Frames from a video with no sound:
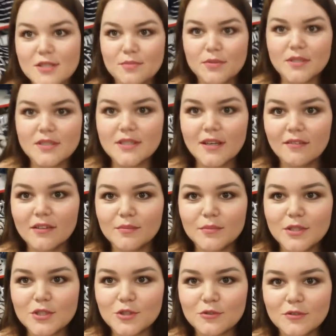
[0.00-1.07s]
у нас представлен
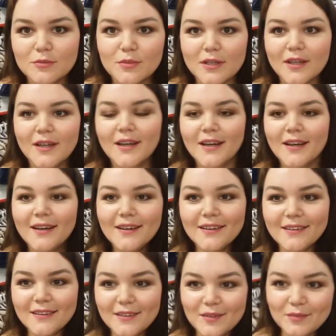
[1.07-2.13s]
большой выбор
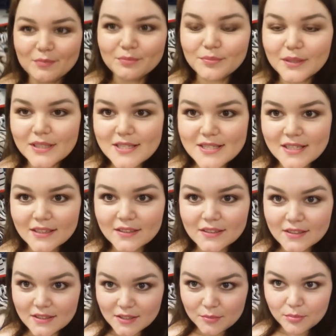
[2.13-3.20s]
э,
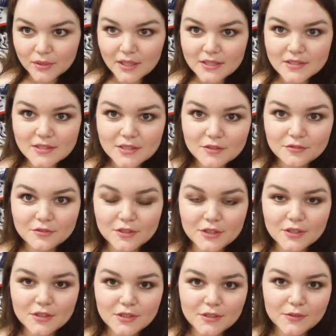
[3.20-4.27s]
полосатых и платьев,
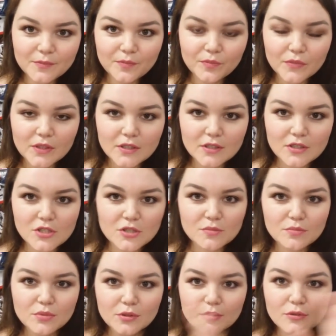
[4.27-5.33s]
и э,
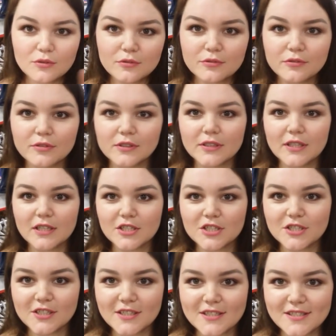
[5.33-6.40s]
джемперов.
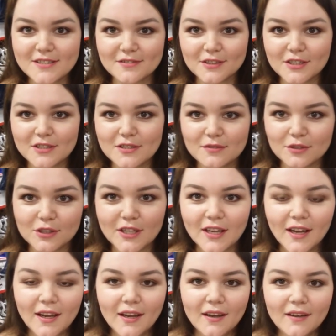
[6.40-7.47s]
Также есть вот эти вот
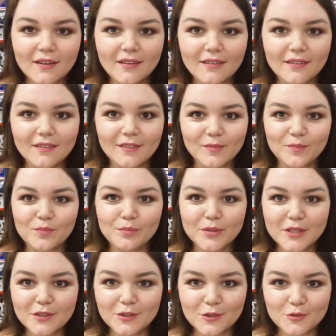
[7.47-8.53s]

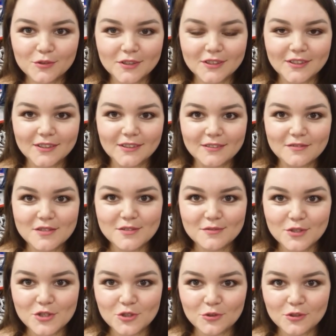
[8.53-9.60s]
принтованные
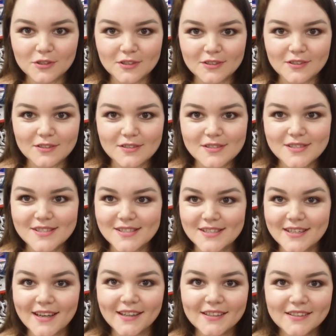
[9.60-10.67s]
свитшоты с
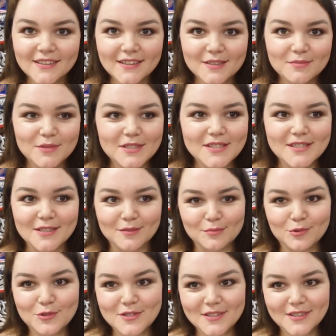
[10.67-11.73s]
ягодками, с
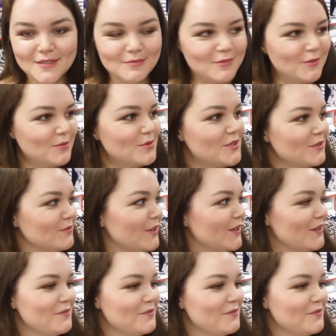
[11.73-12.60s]
арбузиками. В общем,